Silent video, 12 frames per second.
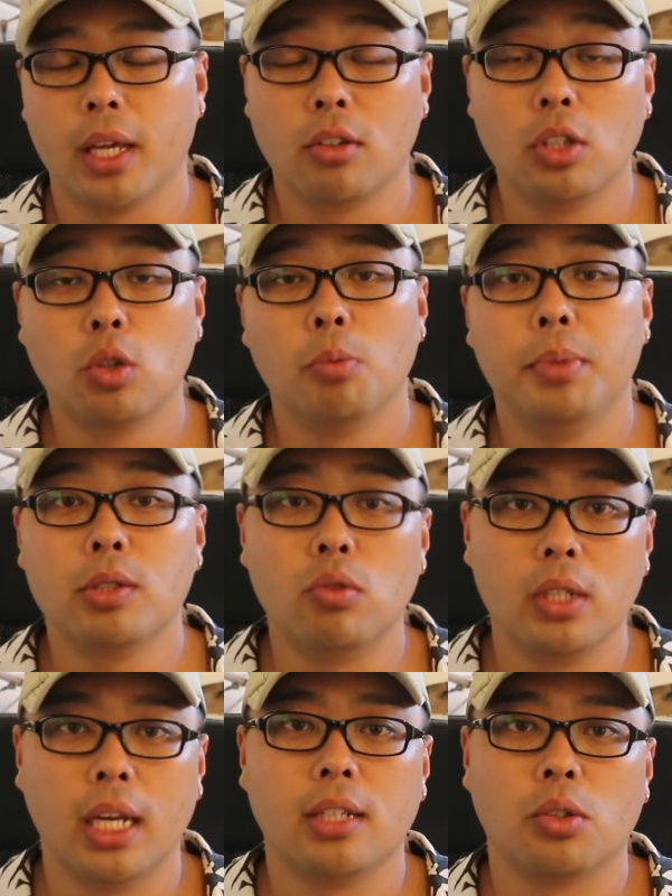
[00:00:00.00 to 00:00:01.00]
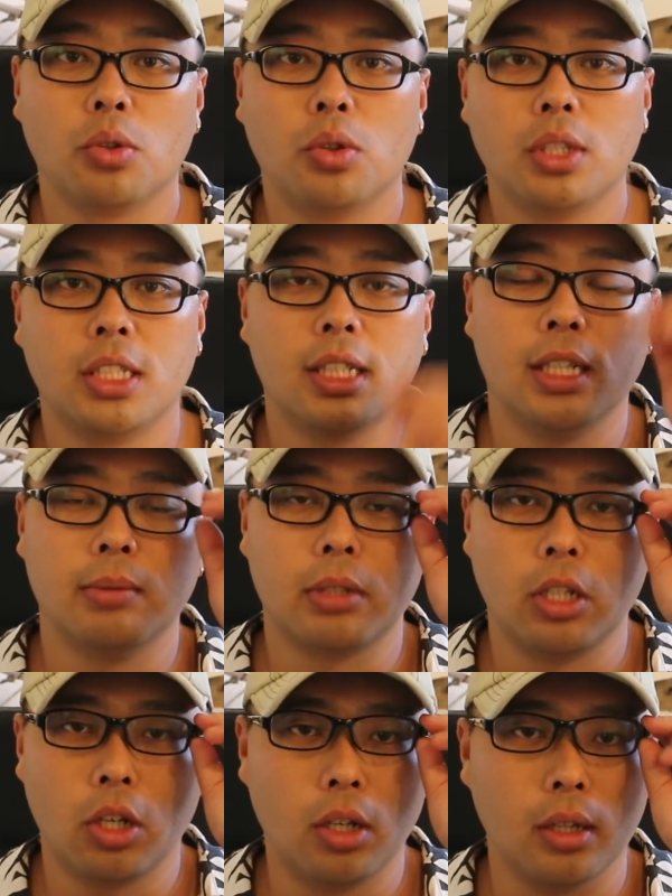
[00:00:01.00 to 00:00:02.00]
네, 그리고 미국 내에서도 지금
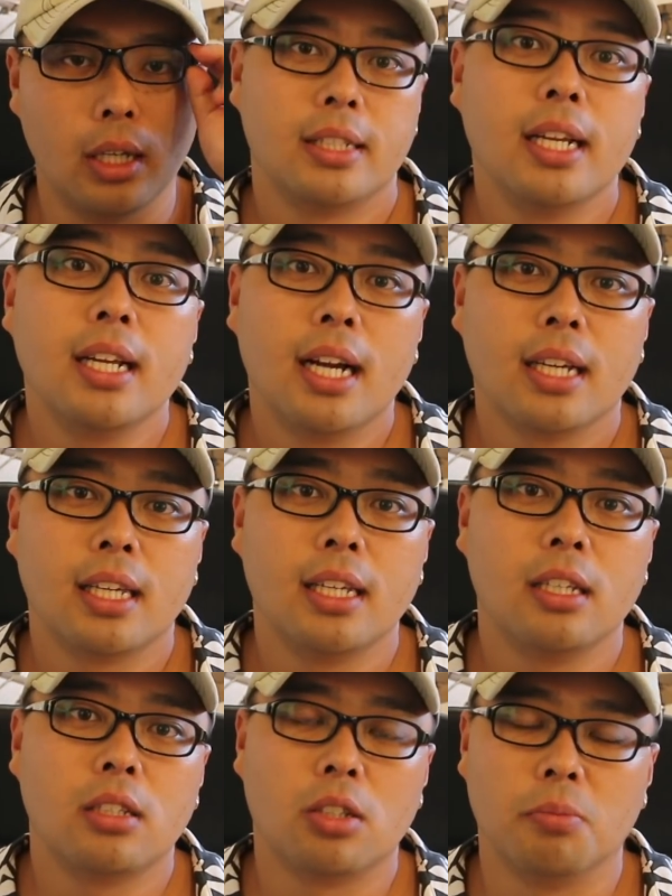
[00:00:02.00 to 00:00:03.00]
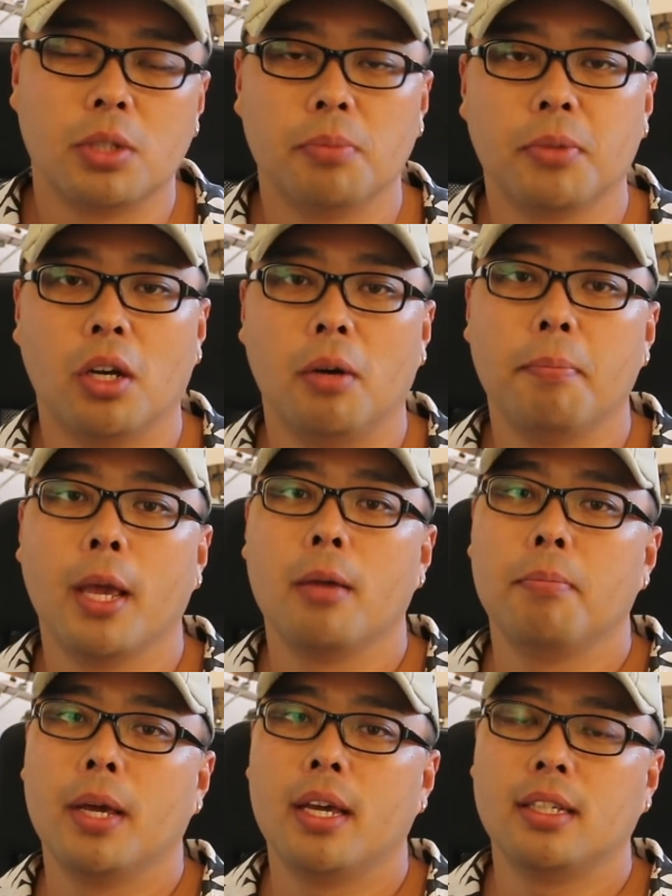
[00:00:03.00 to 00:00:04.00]
그런 생각이 점점 더
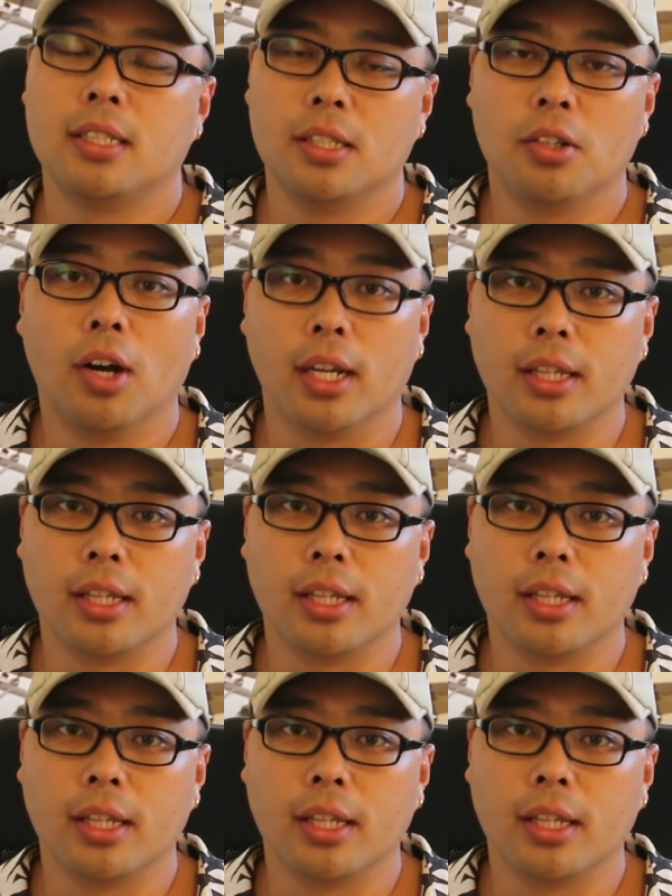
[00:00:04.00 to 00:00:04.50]
팽배해지는 것